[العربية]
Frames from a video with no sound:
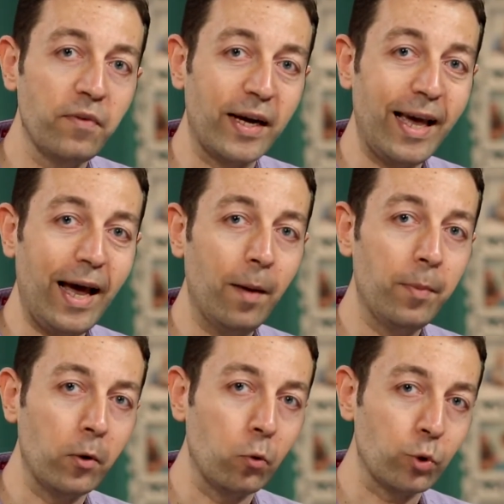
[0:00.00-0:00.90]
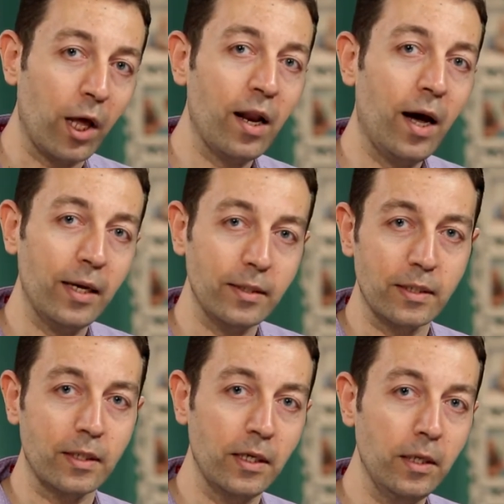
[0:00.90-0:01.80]
فاجئها بأنه طلع
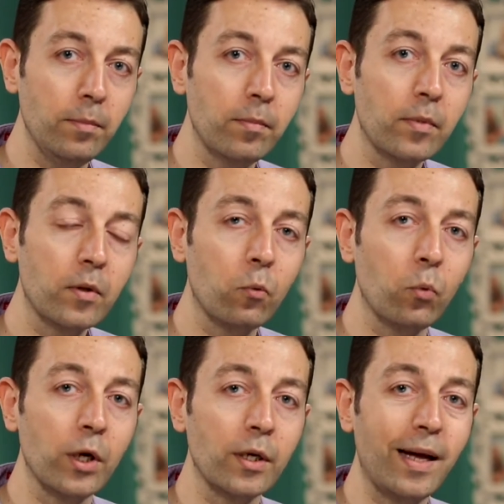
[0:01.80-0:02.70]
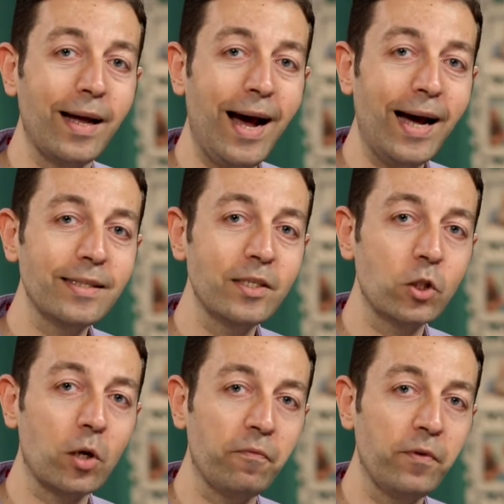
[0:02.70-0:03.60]
سكين وقعد
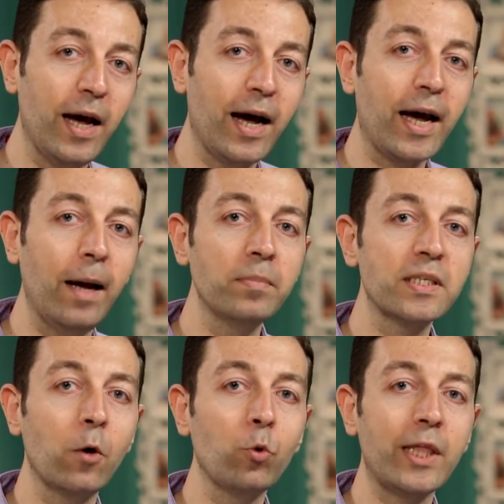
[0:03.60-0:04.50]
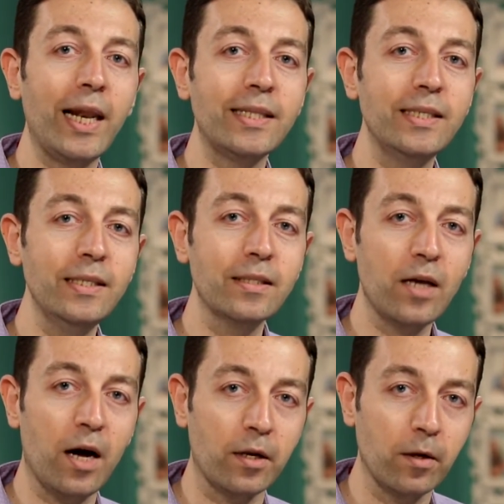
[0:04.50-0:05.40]
يضرب فيها 35
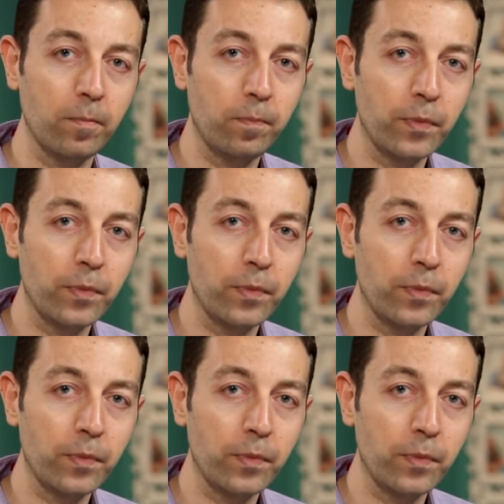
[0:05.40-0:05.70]
طعنة